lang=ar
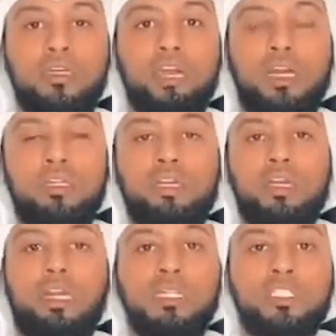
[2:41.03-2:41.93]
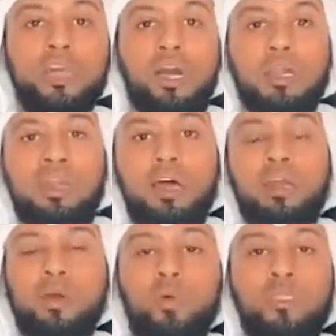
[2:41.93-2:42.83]
يعني ليش يا الله
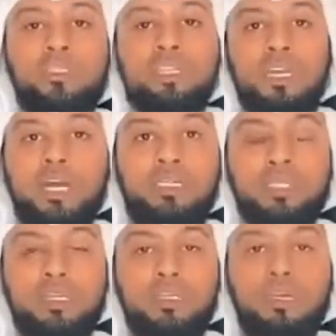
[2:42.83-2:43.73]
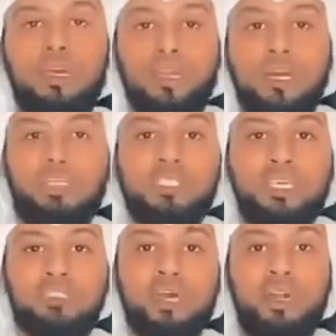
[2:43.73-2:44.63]
نقول التي هي أحسن لأن
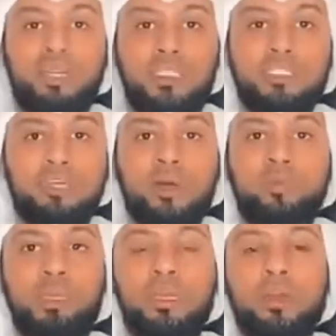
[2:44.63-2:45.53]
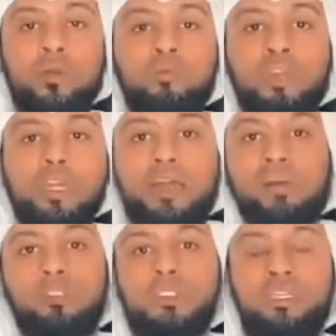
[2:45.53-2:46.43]
الشيطان ينزغ بينكم في
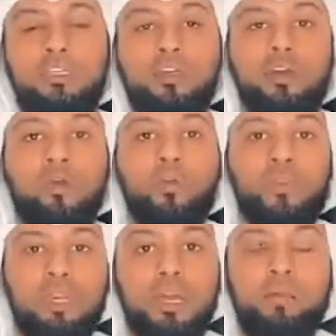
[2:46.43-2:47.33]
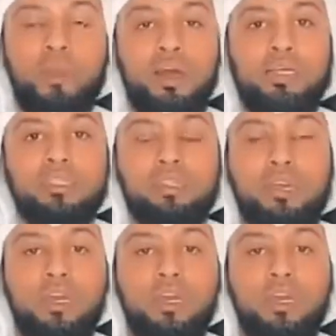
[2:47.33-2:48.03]
الكلام السيء وفي الكلام الخاطئ